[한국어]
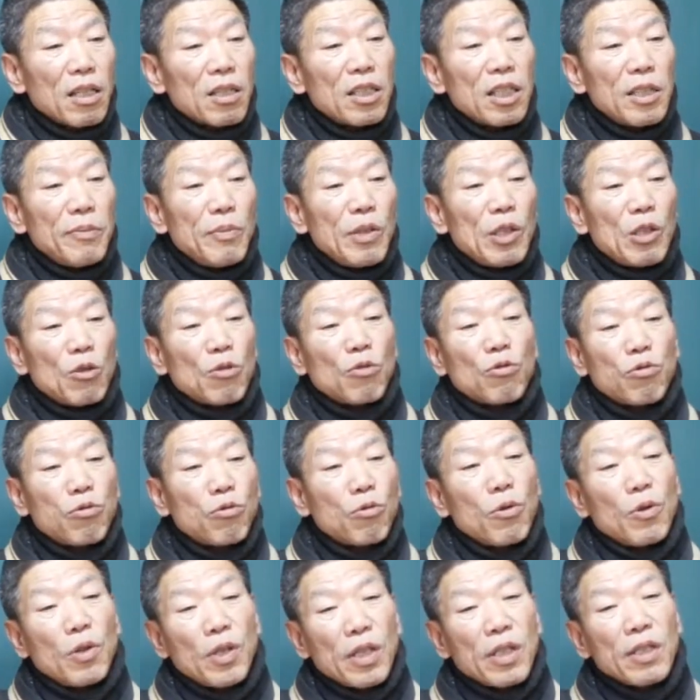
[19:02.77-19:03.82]
의미를
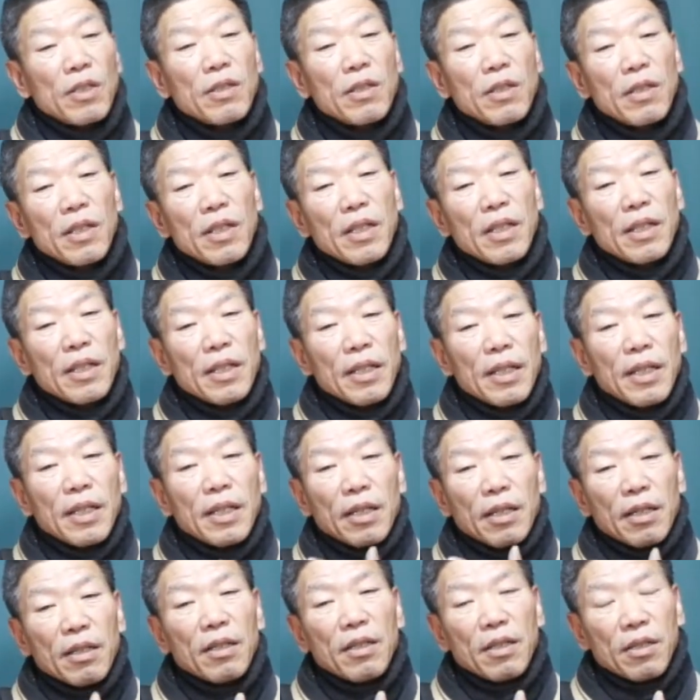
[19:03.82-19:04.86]
두고 있는
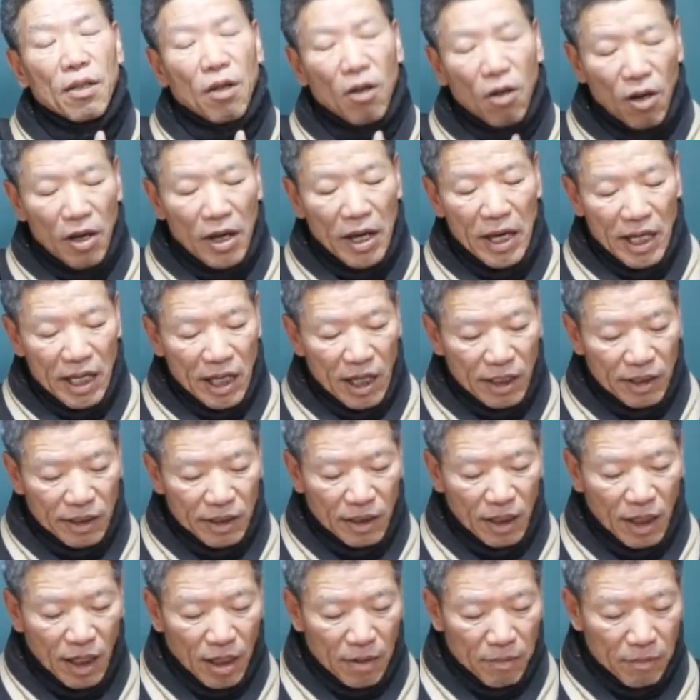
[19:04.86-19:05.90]
그 허행이라는
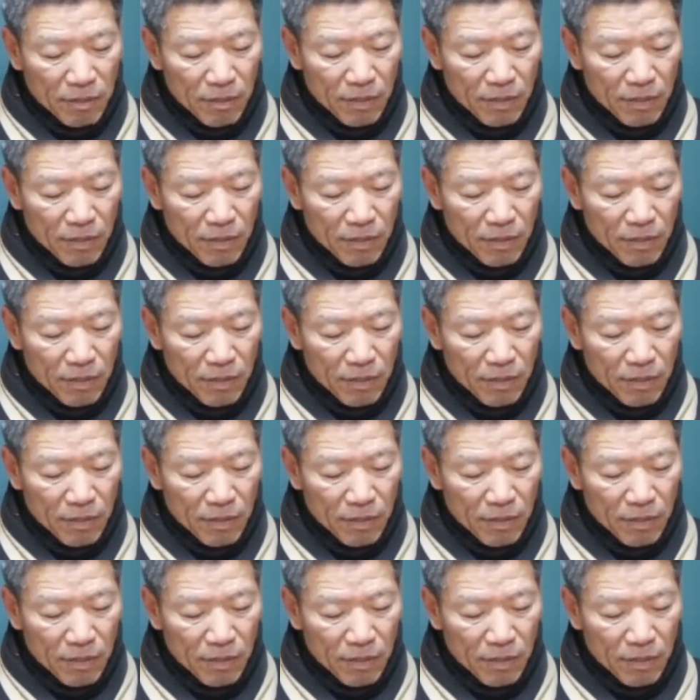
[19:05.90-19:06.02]
사람.